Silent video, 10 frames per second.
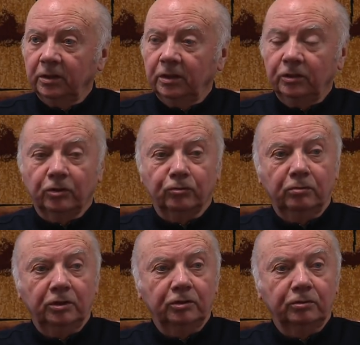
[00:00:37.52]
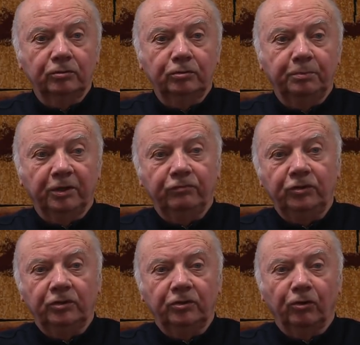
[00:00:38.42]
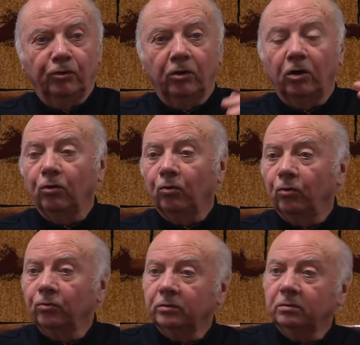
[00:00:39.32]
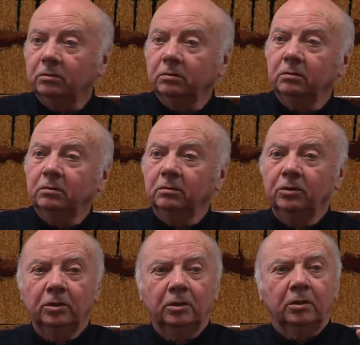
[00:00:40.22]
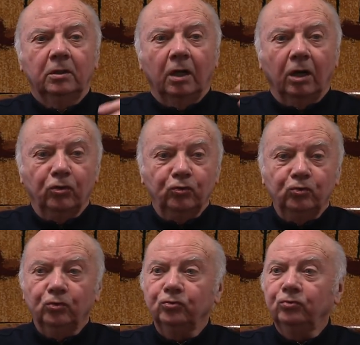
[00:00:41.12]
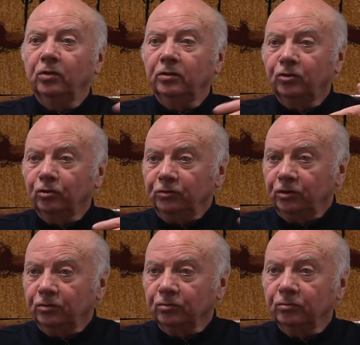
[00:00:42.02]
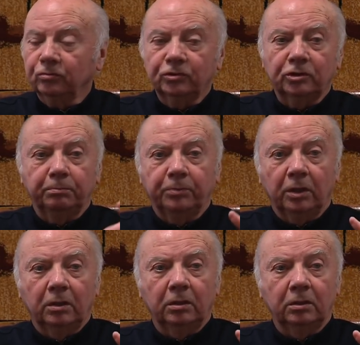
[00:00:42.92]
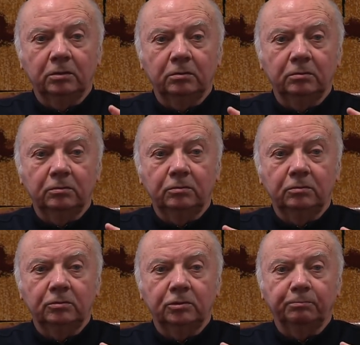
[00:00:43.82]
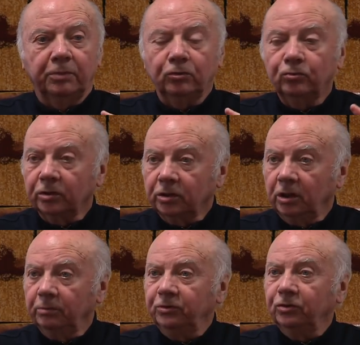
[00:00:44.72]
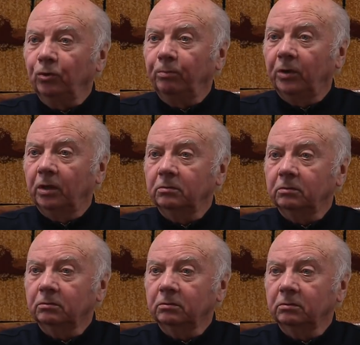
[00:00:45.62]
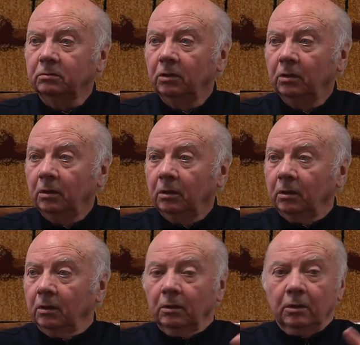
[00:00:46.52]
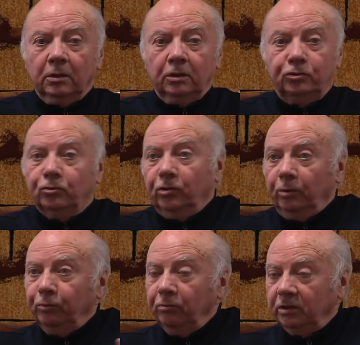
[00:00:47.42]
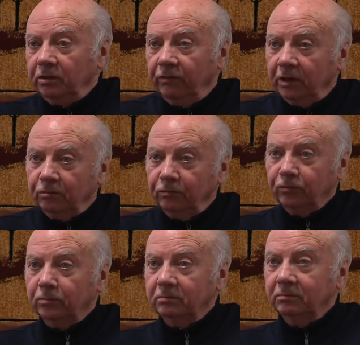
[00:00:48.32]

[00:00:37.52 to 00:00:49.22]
Étant donné que je ne suis pas invité dans leurs rencontres, euh, à Lourdes ou dans les commissions, je n'ai pas, euh, pas le courrier de l'épiscopat, donc euh, je ne connais plus les évêques au fond.